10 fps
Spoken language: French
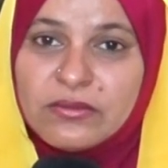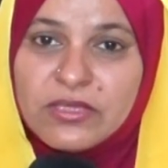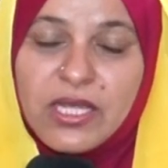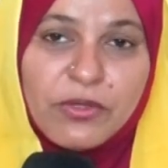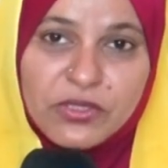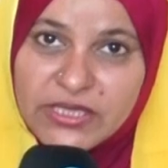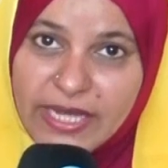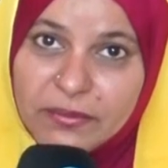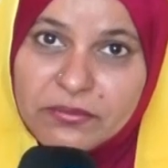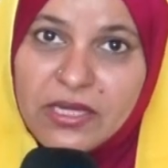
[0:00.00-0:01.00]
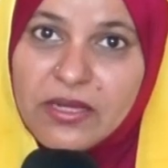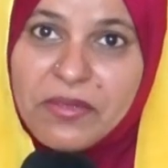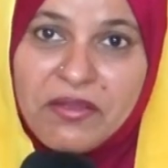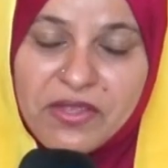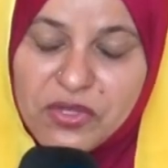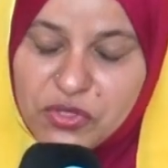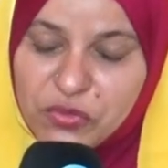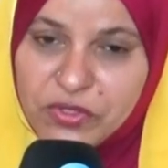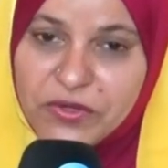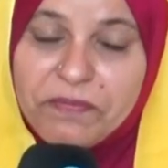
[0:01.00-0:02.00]
très bon terme,
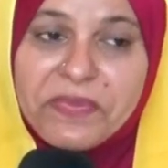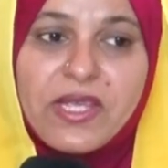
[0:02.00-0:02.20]
merveilleusement.